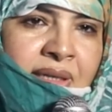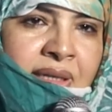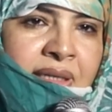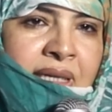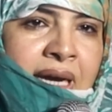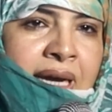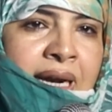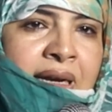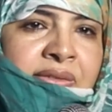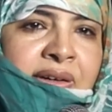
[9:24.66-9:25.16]

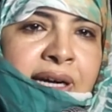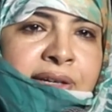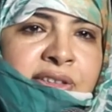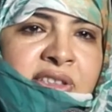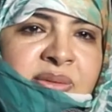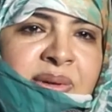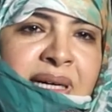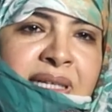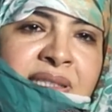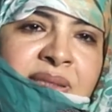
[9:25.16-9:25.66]
يعرف عنه
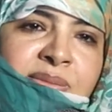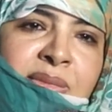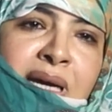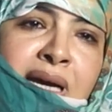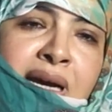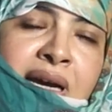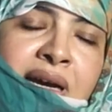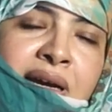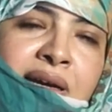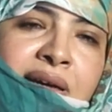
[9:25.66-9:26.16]
بعد
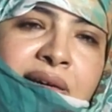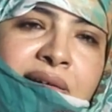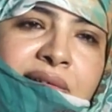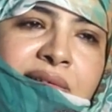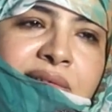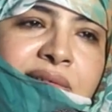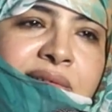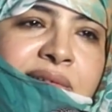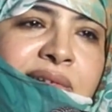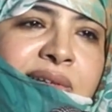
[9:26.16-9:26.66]
ما
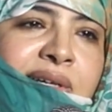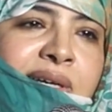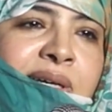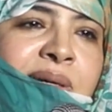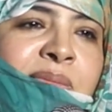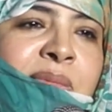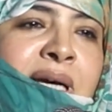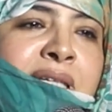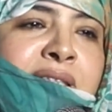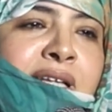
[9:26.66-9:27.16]

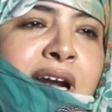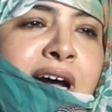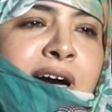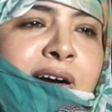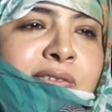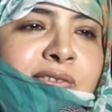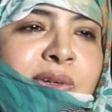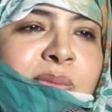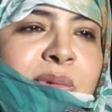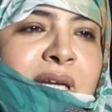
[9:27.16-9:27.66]
ما
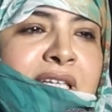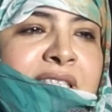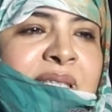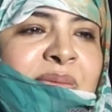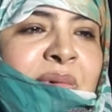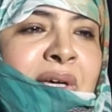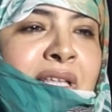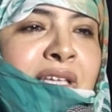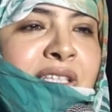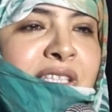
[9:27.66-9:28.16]
طرحهم في بلاد
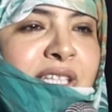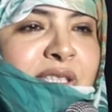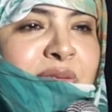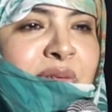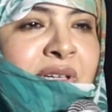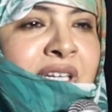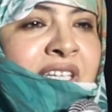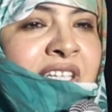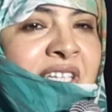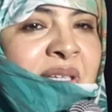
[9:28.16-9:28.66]
ظنته
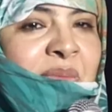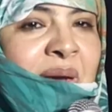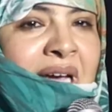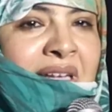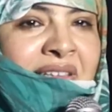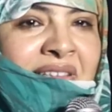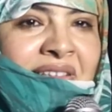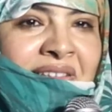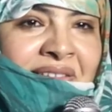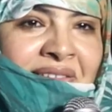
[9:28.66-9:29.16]
للإيمان